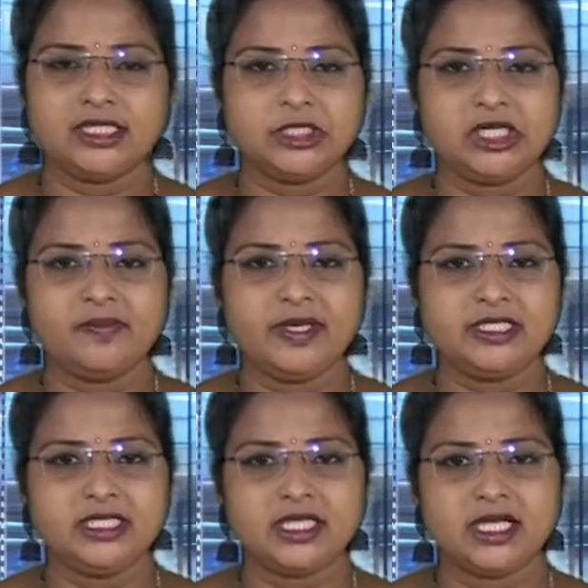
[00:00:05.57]
రాష్ట్ర
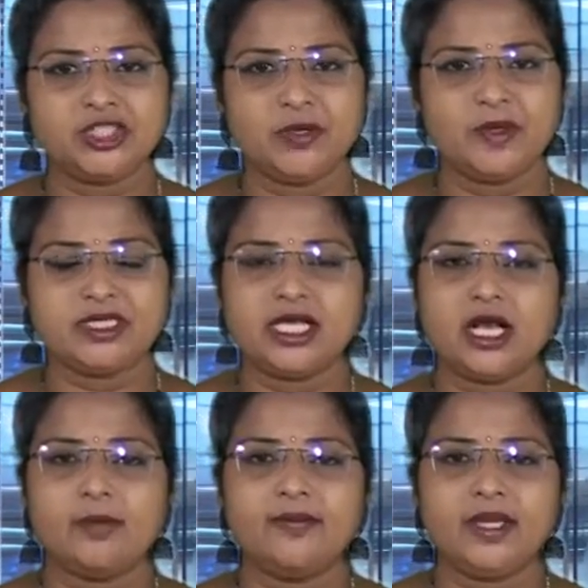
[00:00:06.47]
బీసీ సంక్షేమ శాఖ
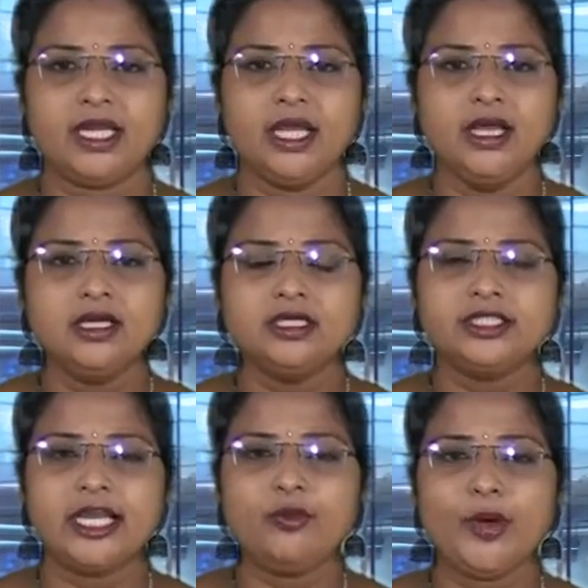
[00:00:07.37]
మంత్రి
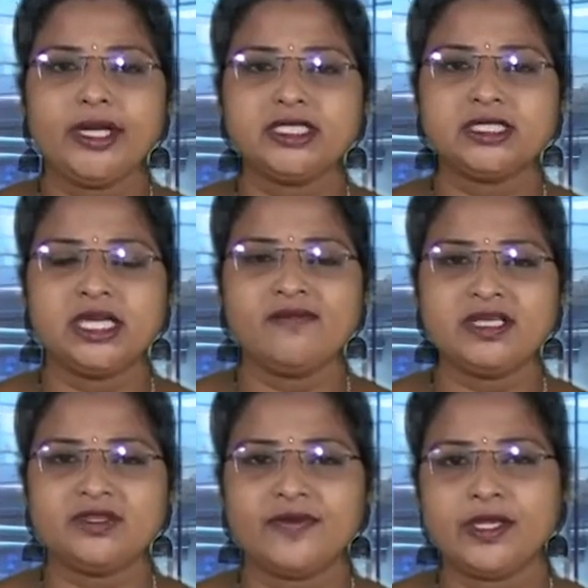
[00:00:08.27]
చెల్లుబోయిన
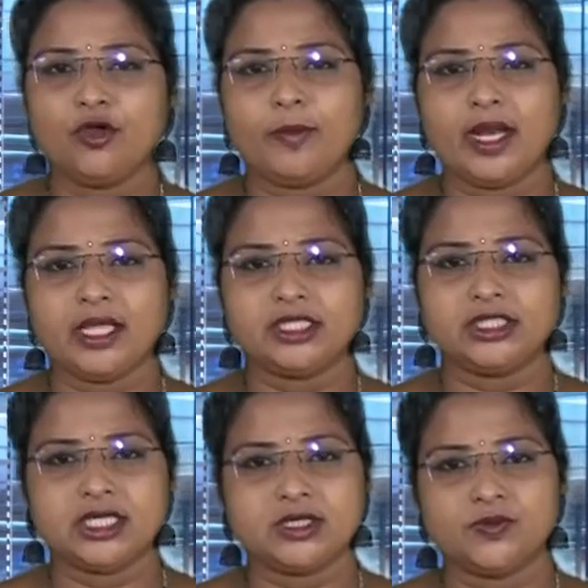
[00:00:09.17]
శ్రీనివాస
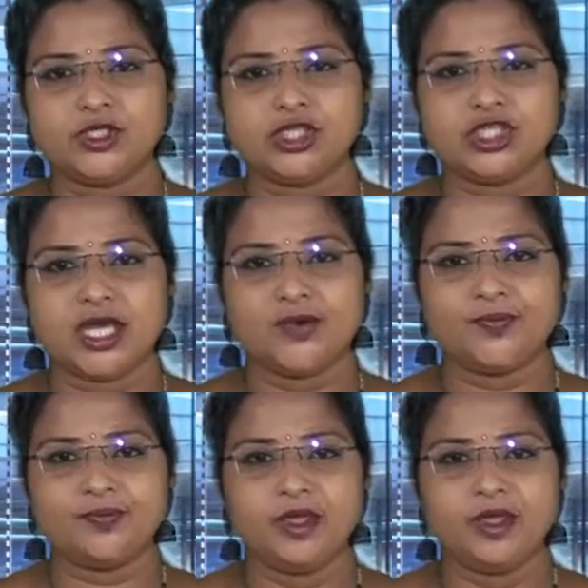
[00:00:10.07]
వేణుగోపాలకృష్ణ సూచించారు